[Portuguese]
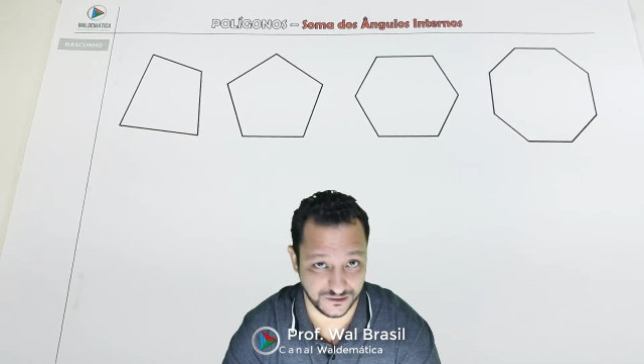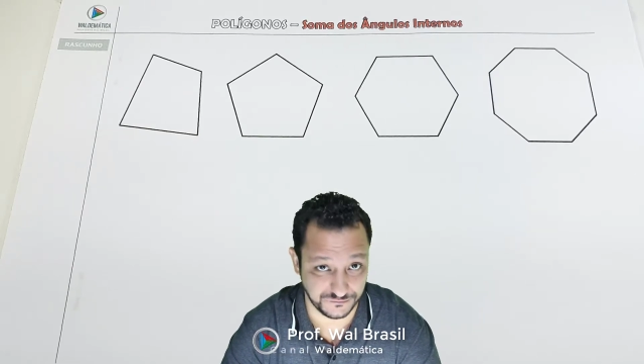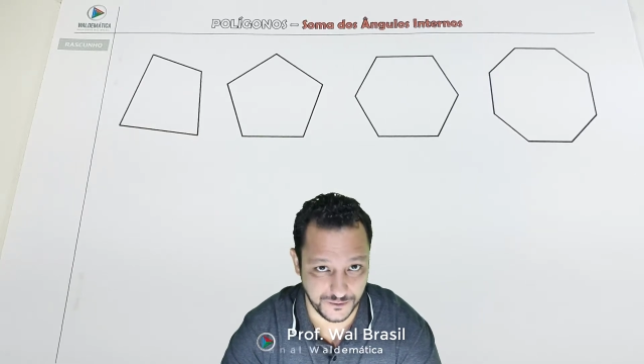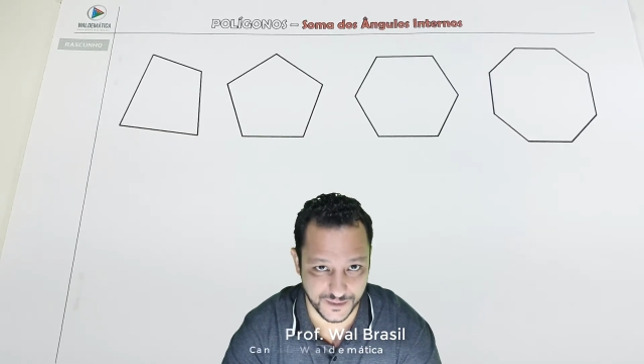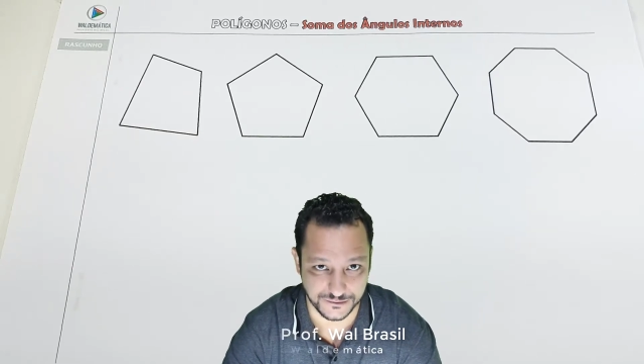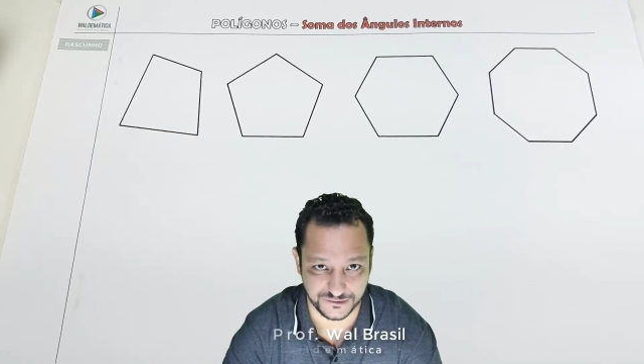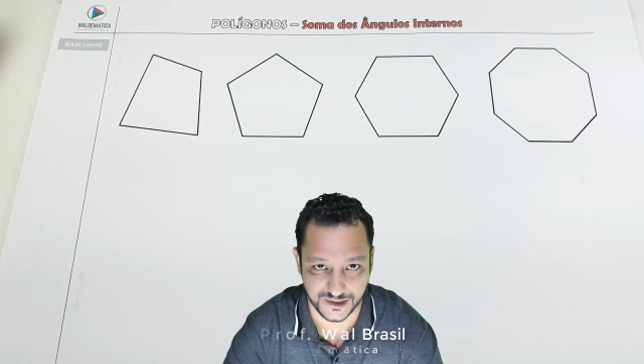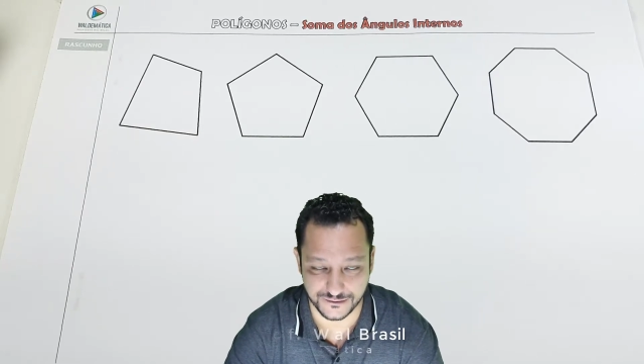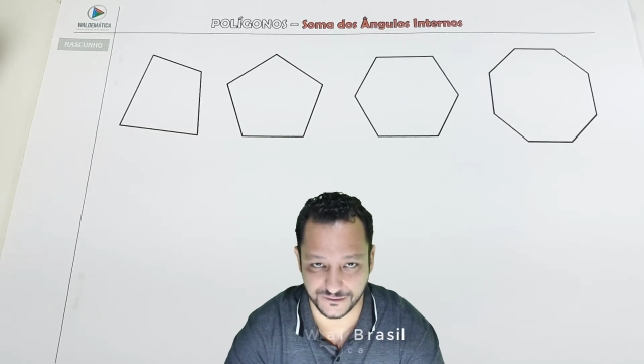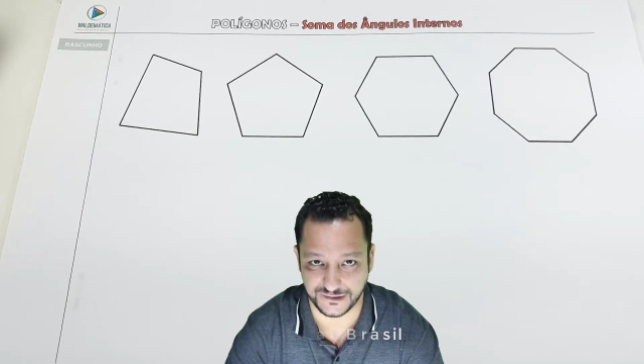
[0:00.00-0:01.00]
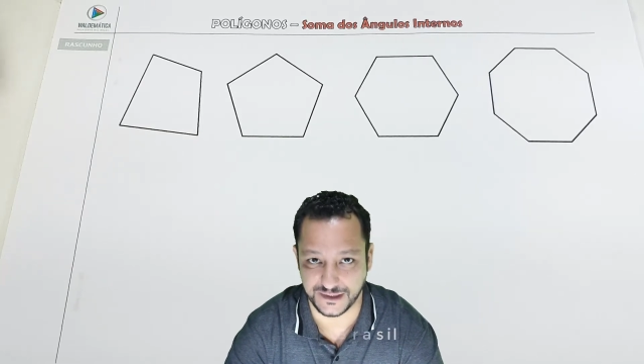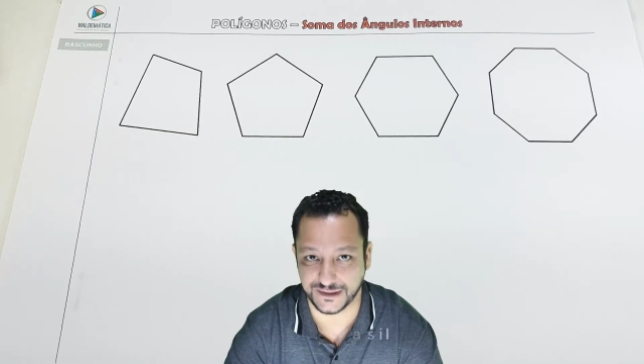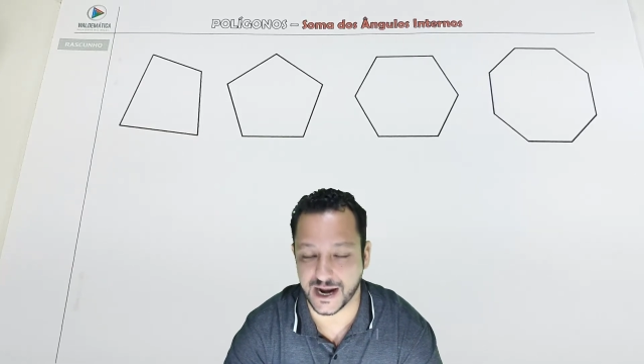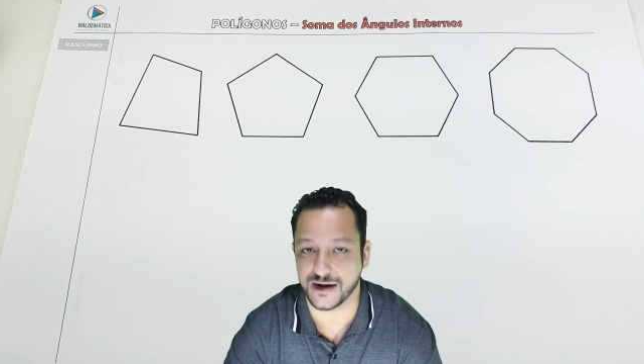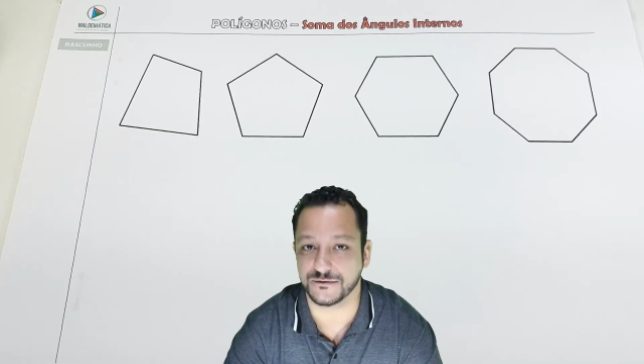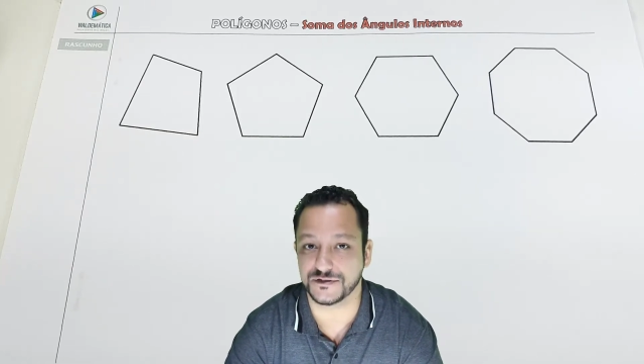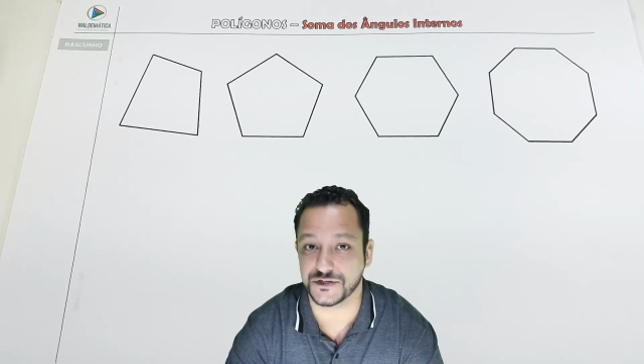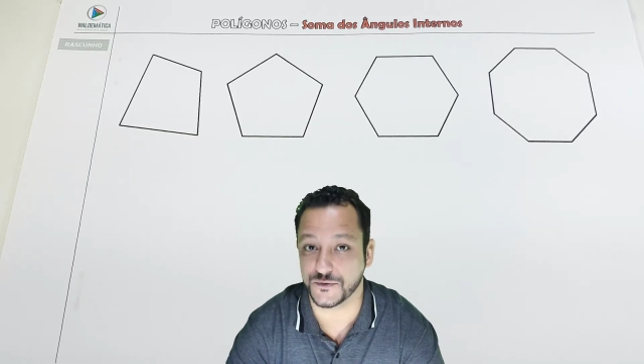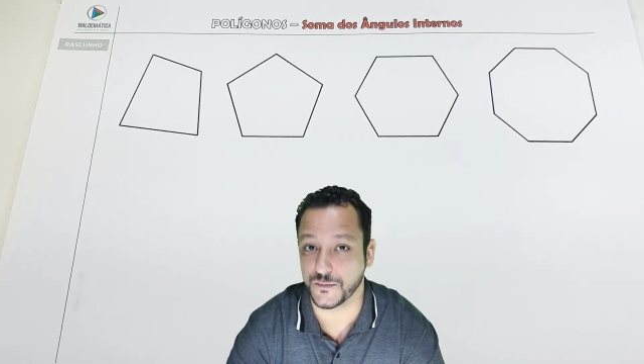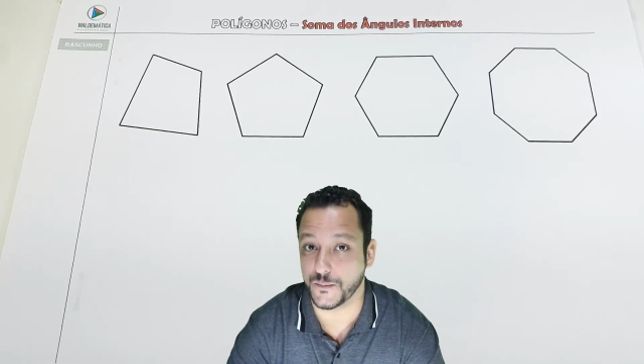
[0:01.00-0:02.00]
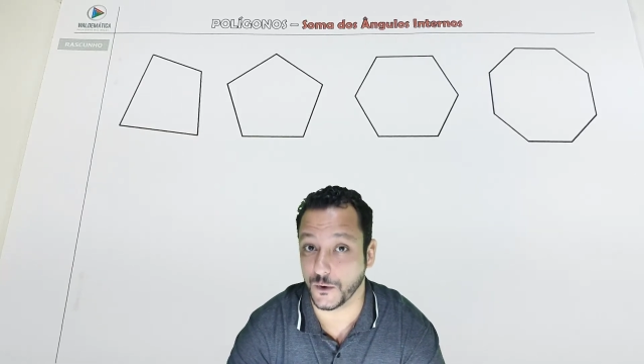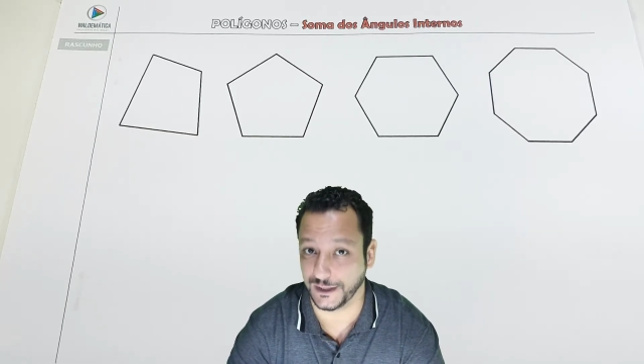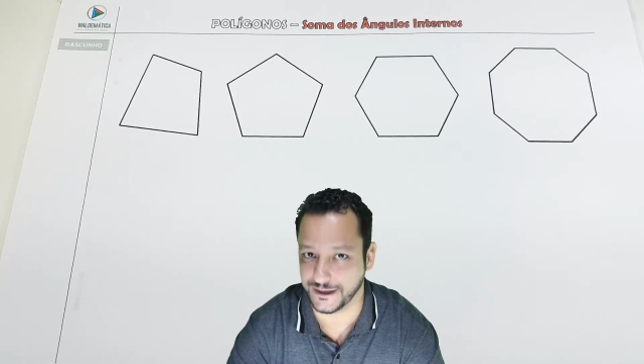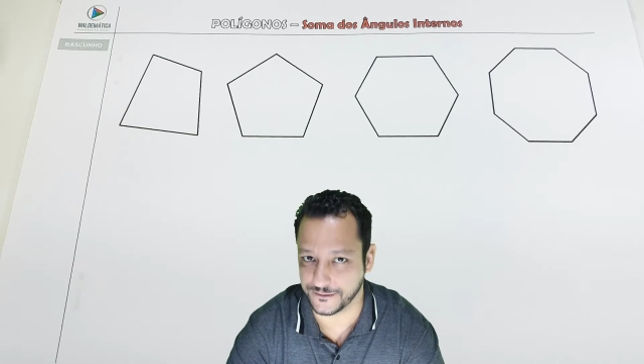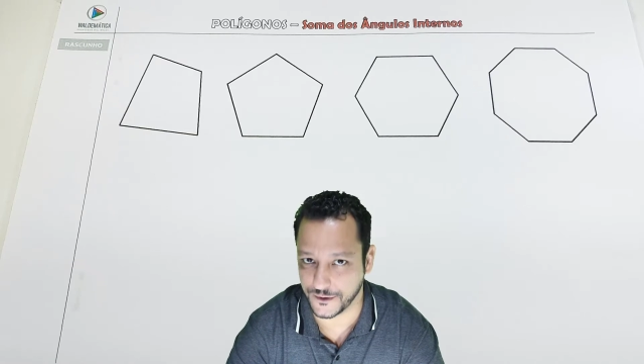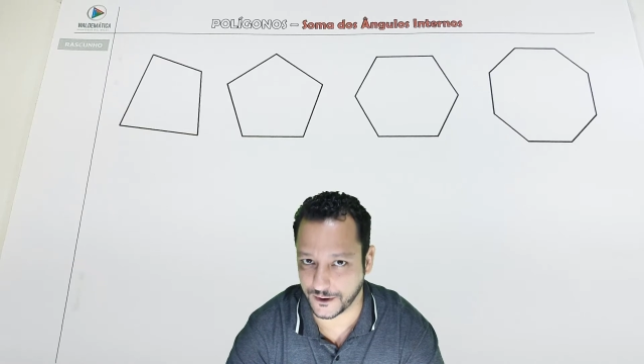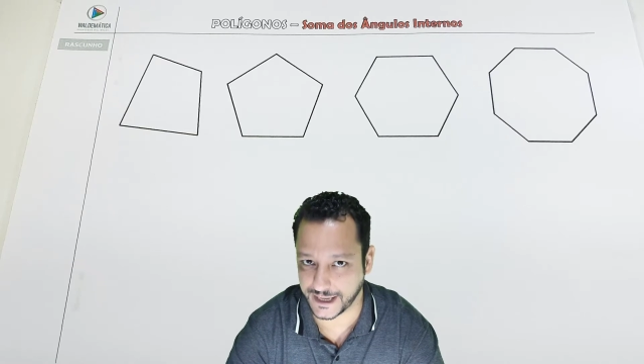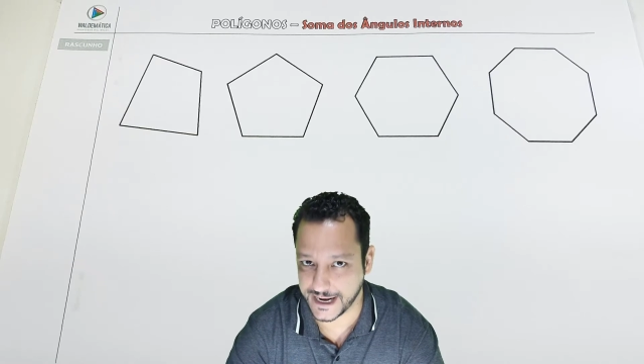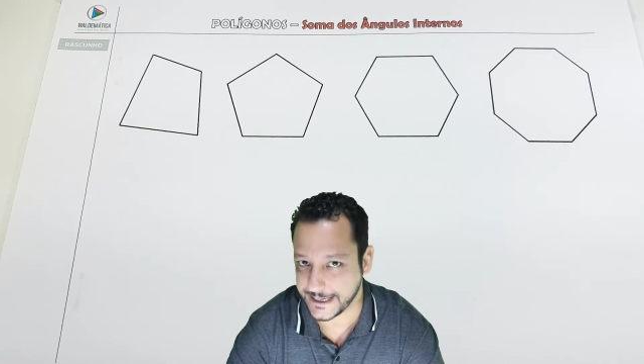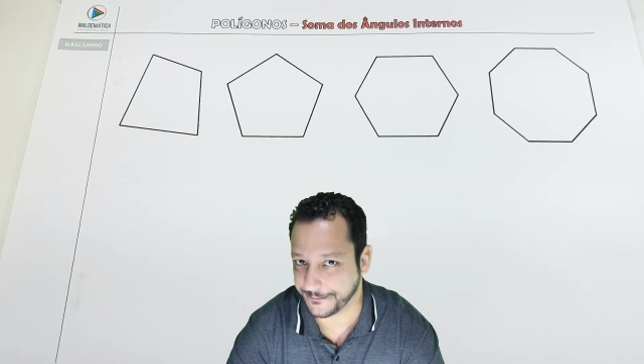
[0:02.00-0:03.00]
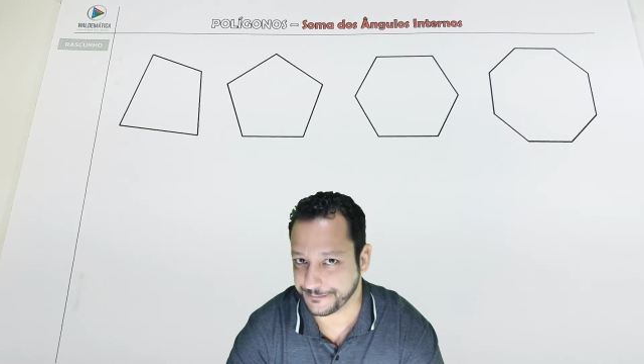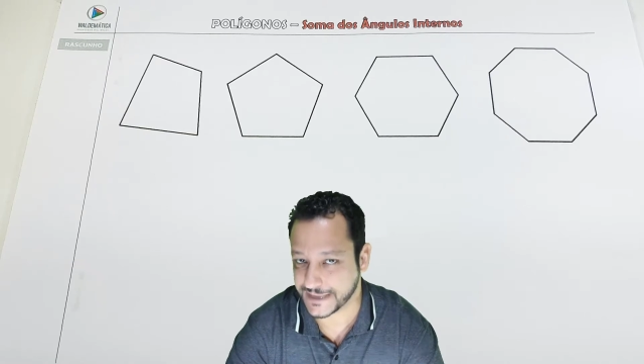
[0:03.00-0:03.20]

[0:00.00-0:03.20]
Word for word: a soma dos ângulos internos de um polígono, ok?